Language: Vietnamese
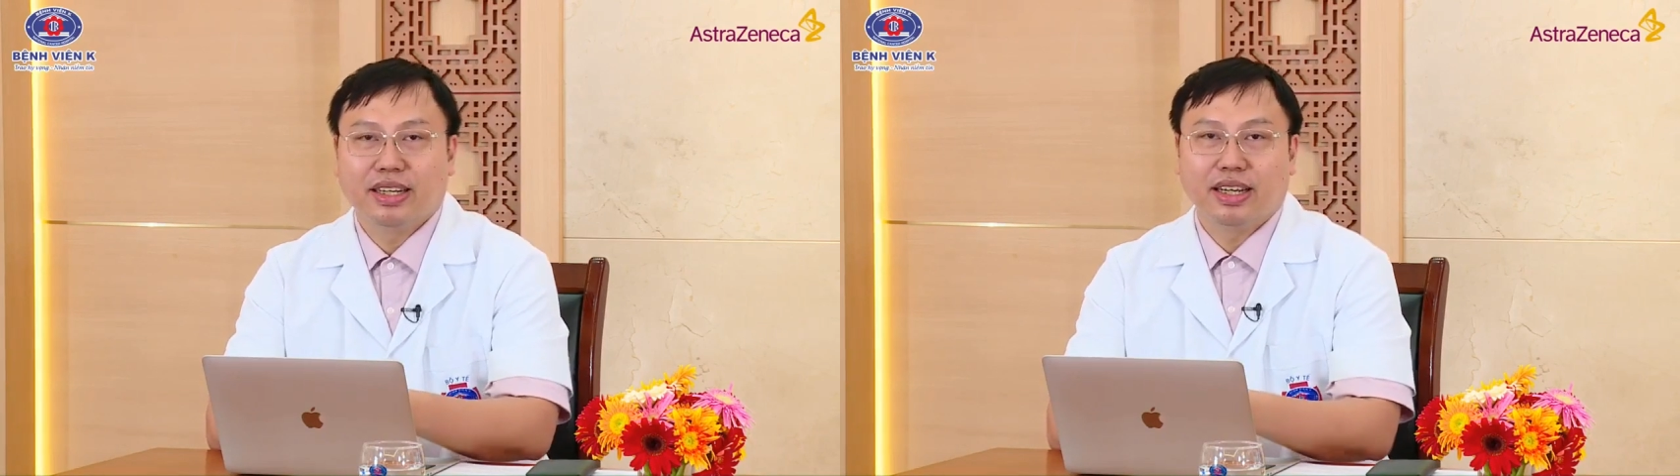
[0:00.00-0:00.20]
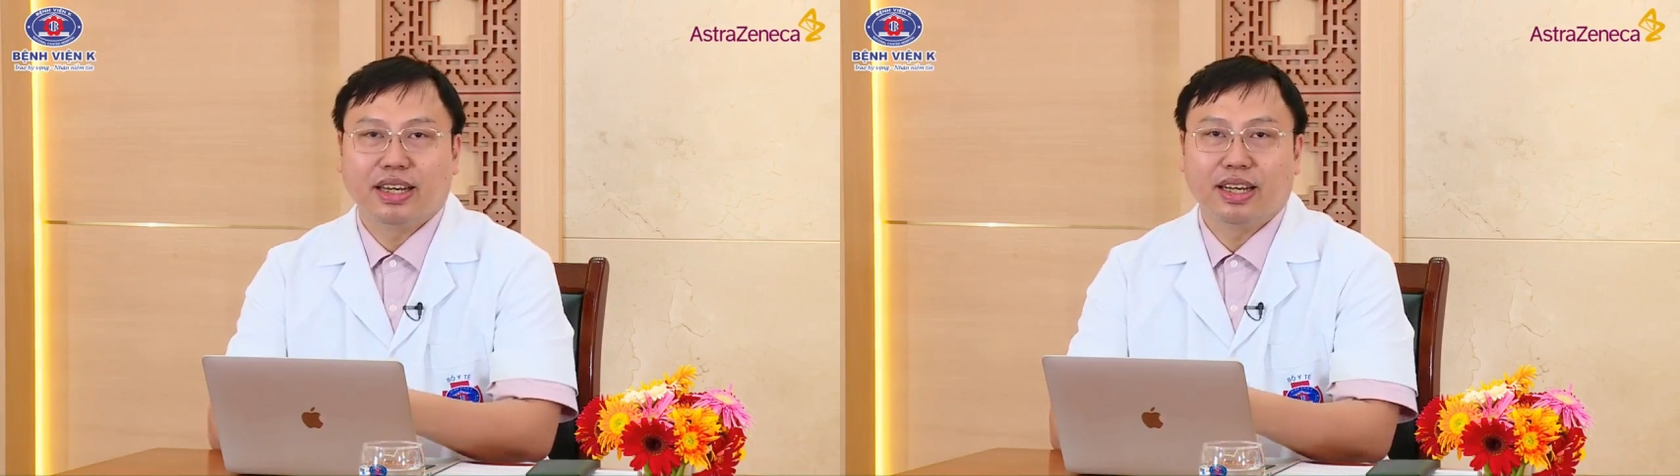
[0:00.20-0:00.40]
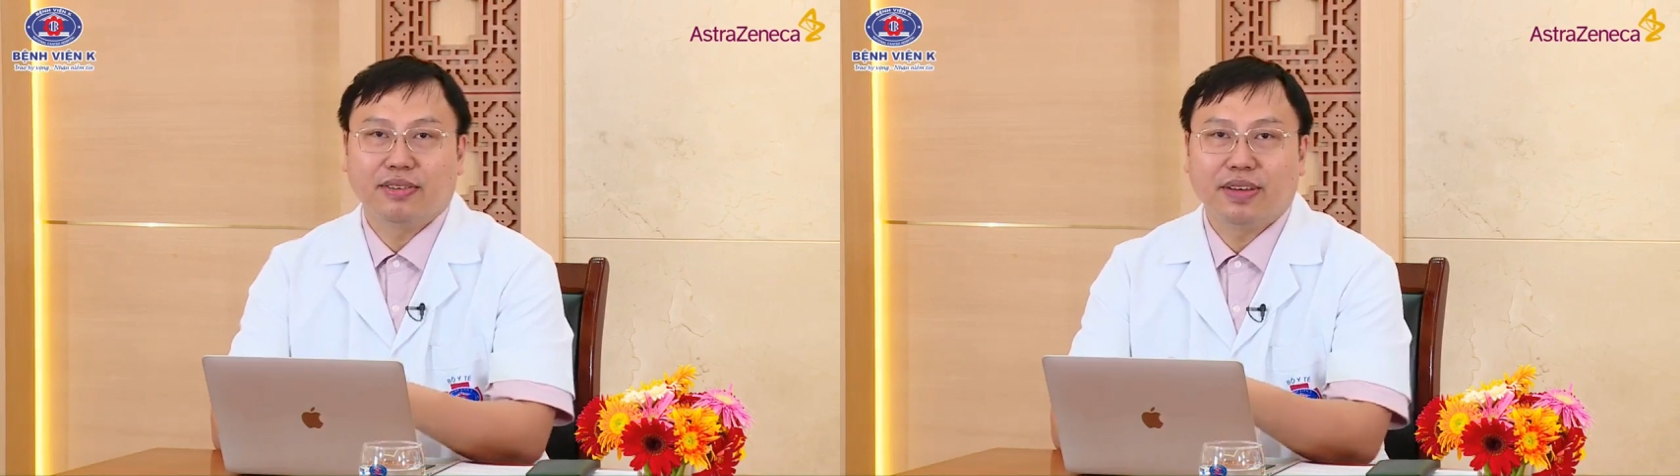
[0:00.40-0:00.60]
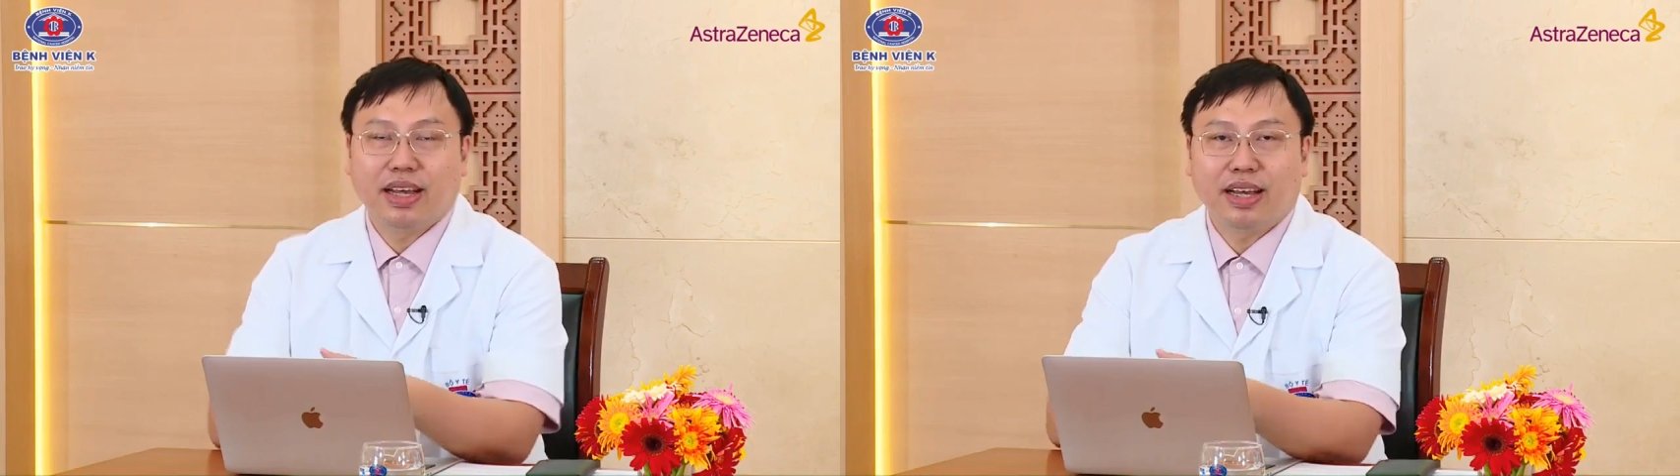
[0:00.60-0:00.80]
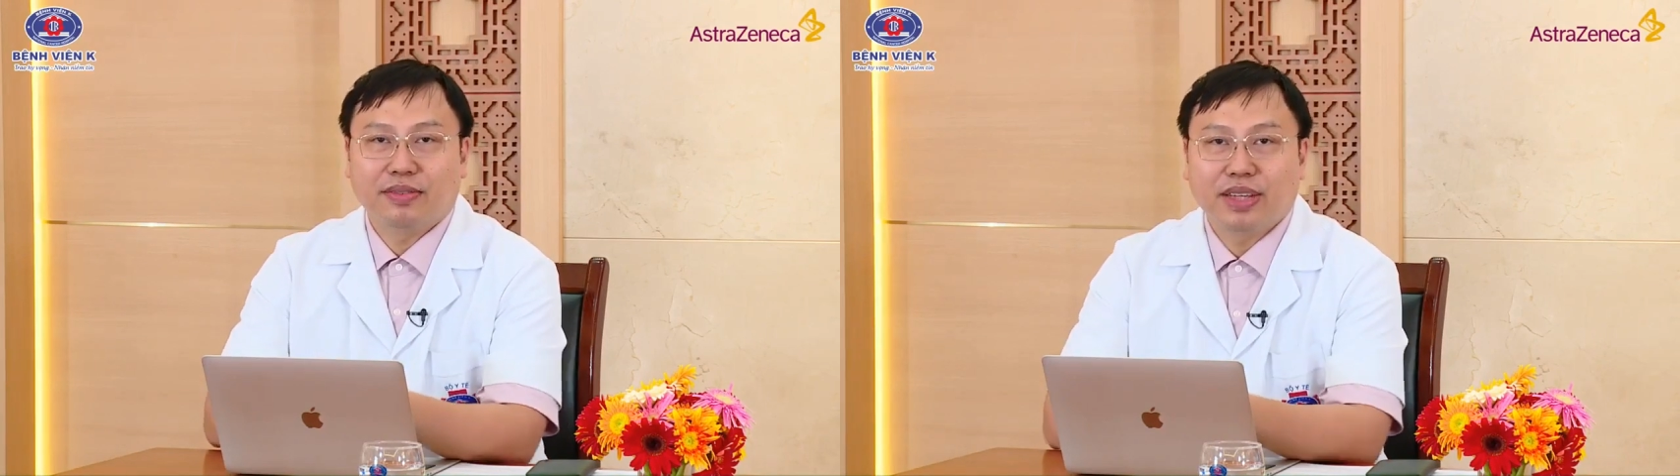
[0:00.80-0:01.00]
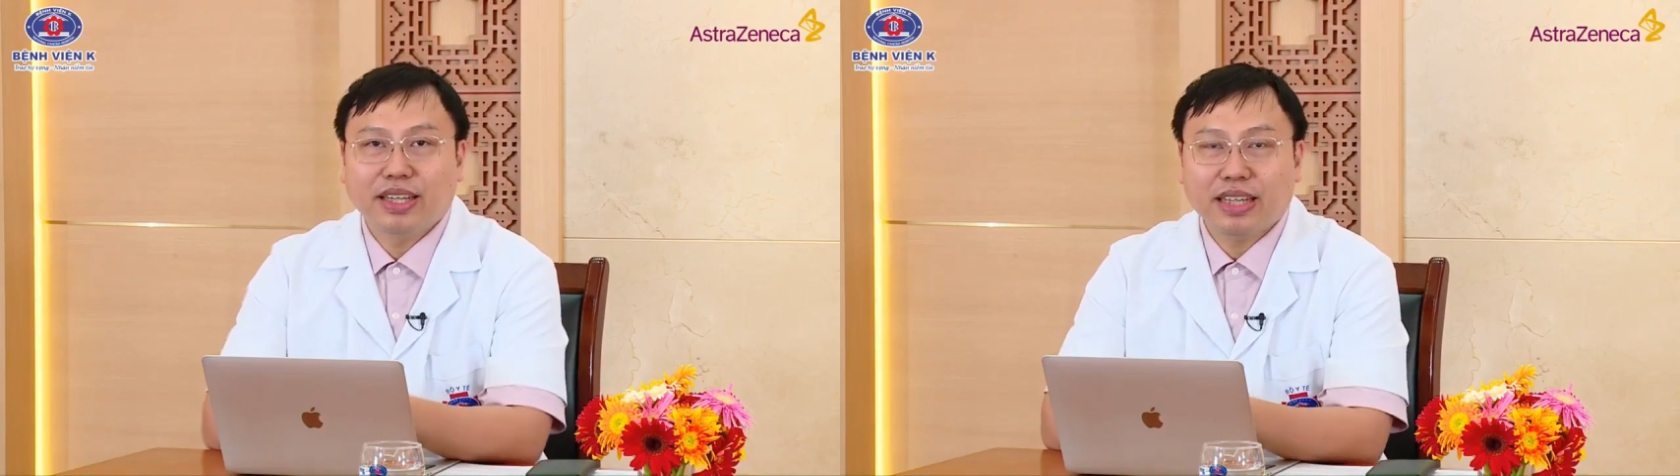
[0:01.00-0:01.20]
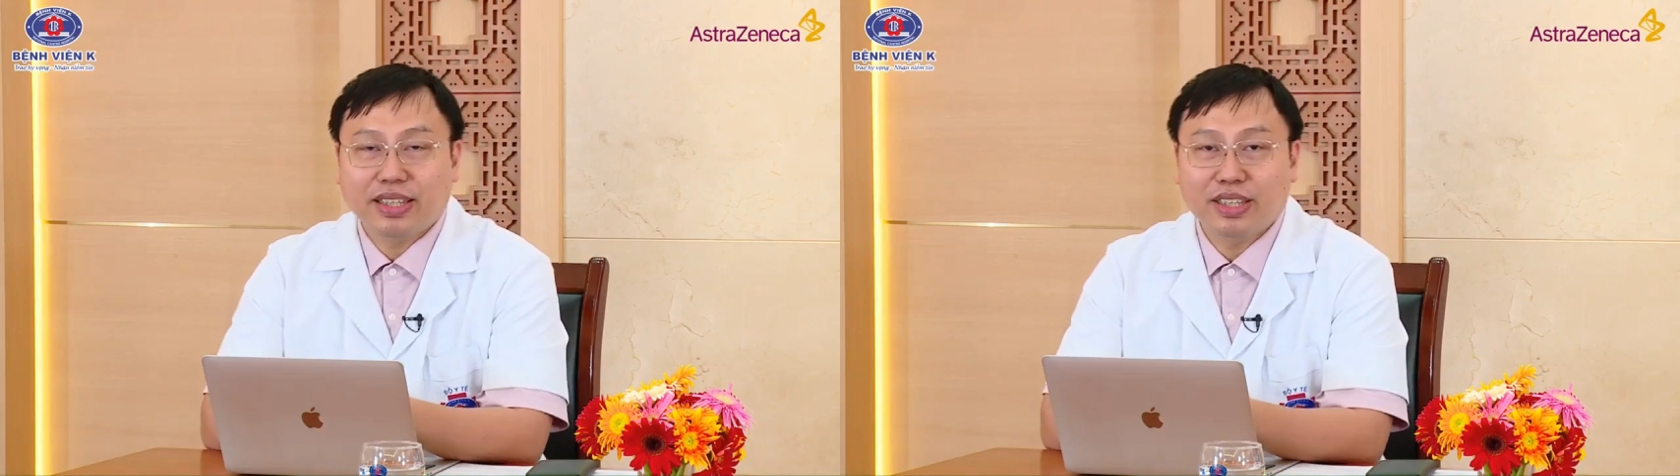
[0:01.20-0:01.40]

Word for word: à, và với những cái thành